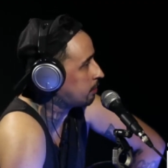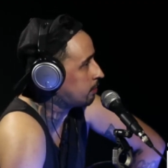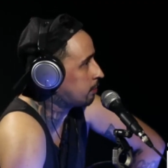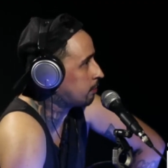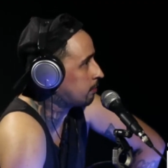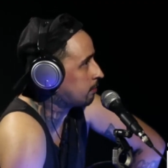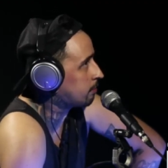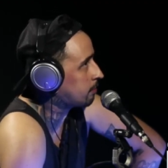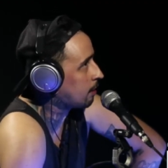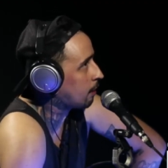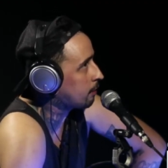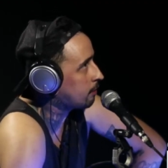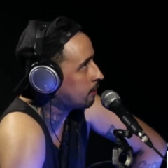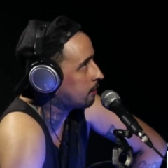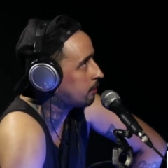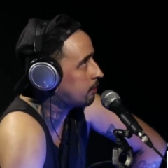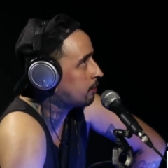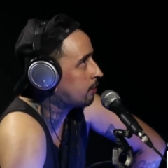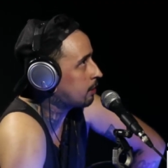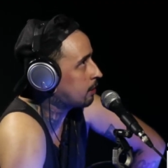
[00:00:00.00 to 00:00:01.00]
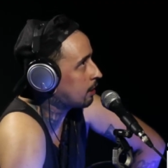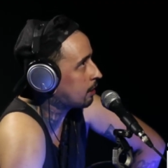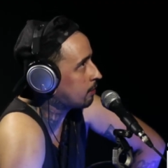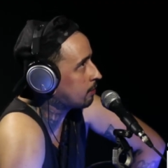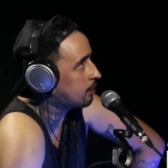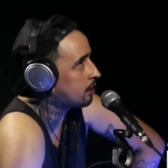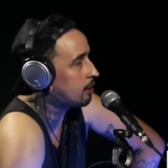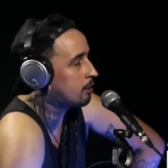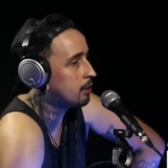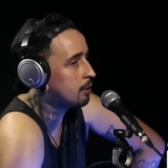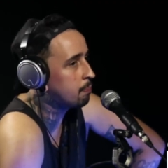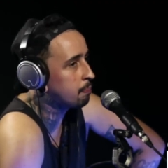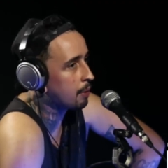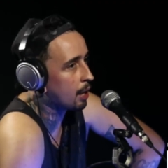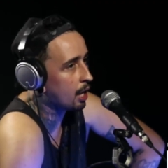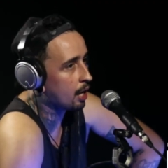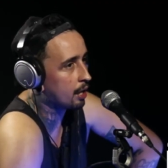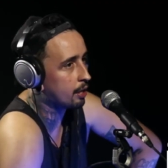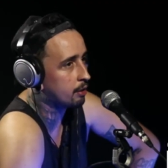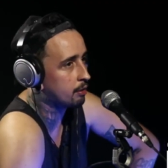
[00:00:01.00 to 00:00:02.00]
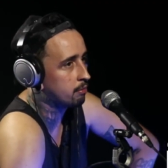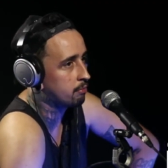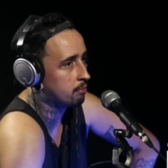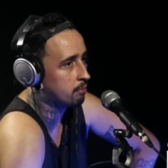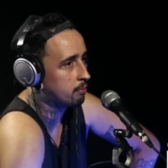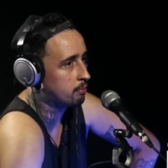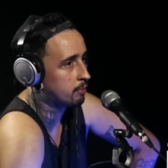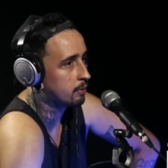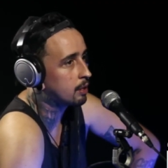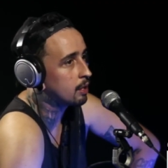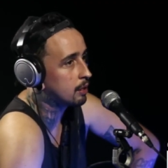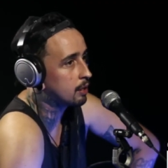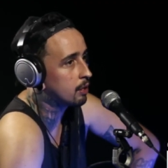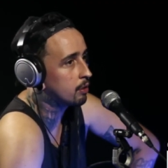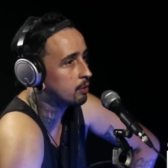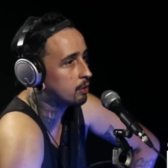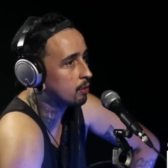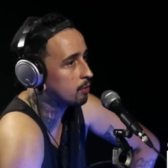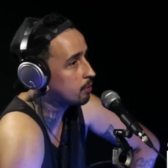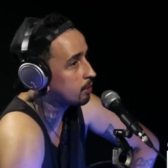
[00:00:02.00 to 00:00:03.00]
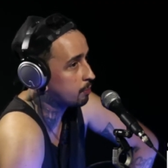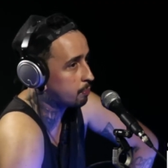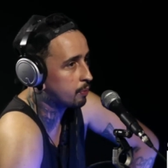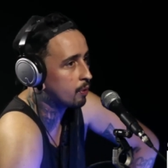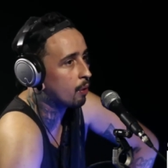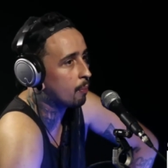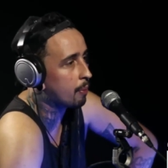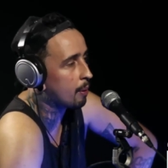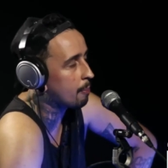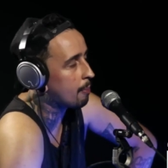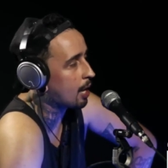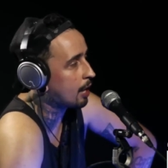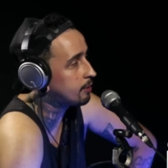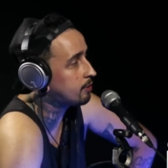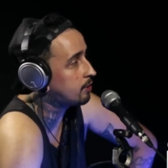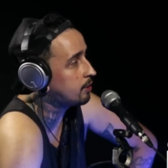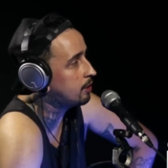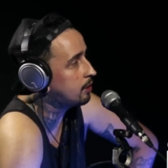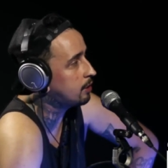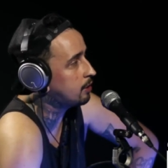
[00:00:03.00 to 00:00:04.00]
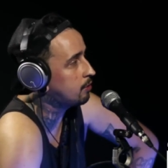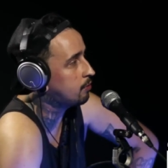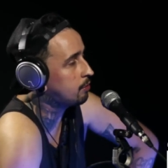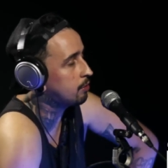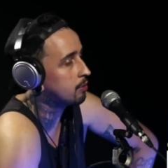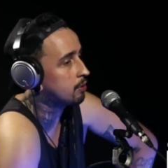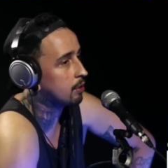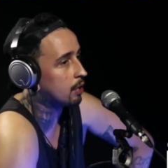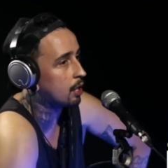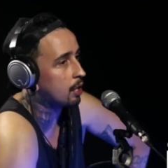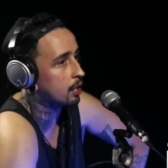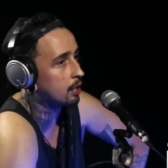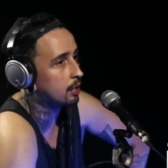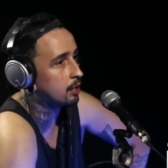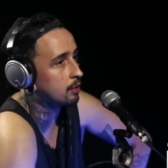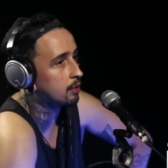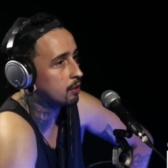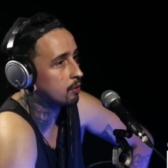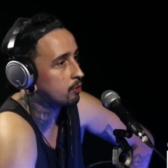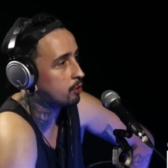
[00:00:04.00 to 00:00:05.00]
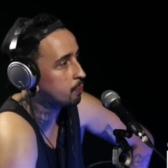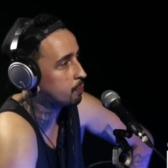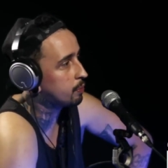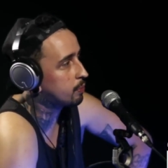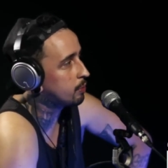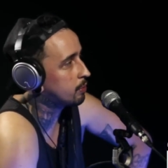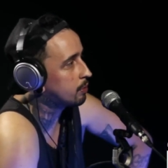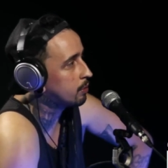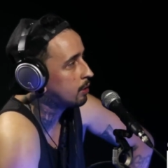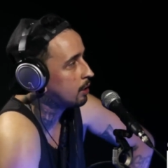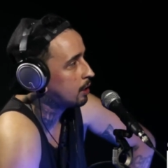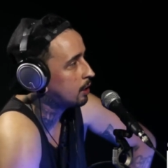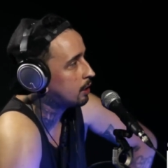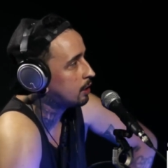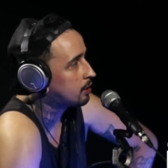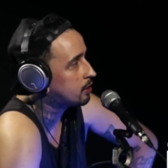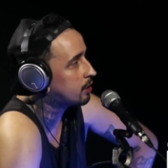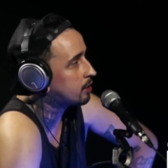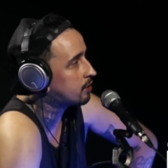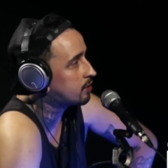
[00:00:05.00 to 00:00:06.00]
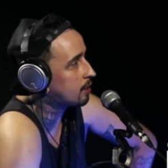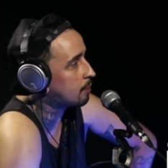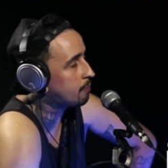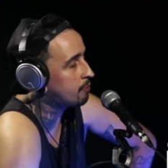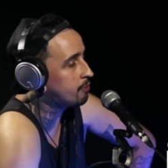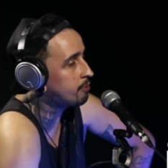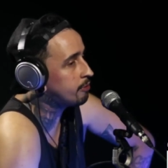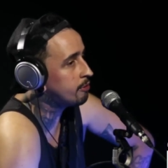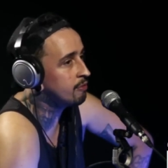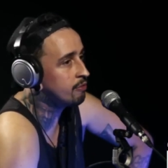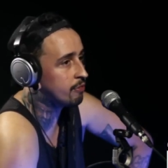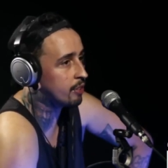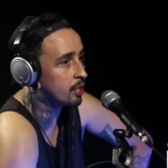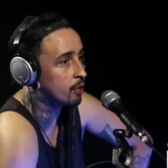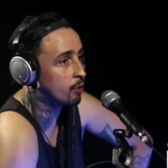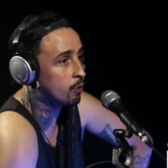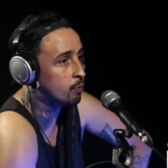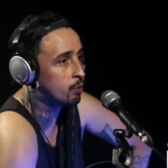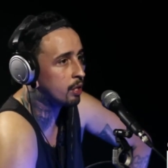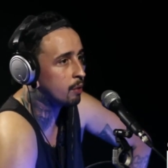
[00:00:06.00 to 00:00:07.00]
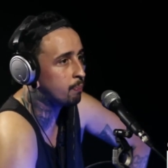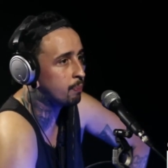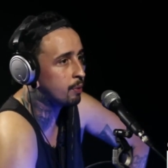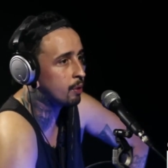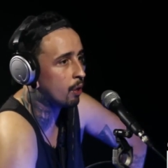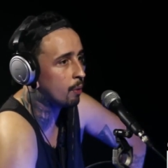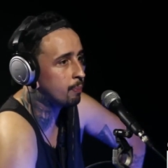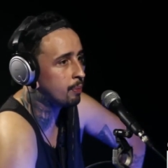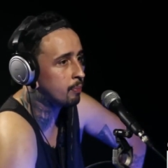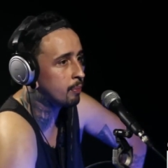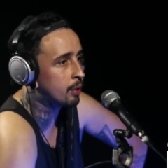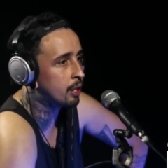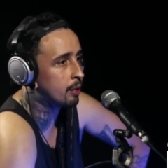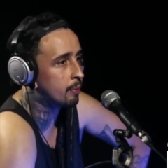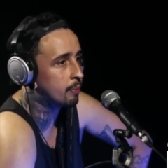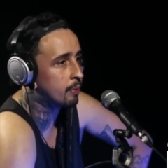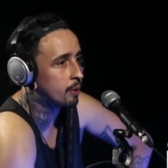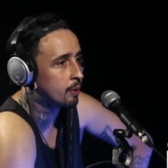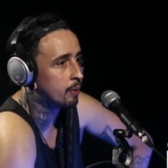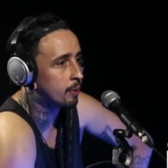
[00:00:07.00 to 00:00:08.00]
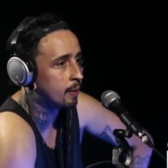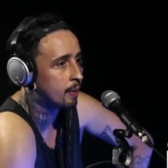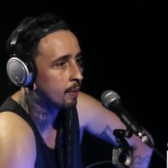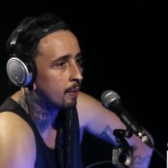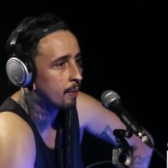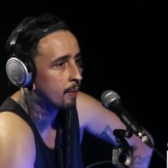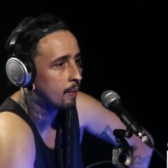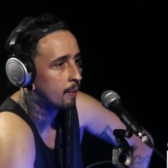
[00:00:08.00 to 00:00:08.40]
que isso não tá dando dinheiro não, e para. Entendeu? Então o hip hop é sim, é mais sim. que isso, saca? Então, tipo, a gente sempre viveu o hip hop Cultura mesmo. e vivência,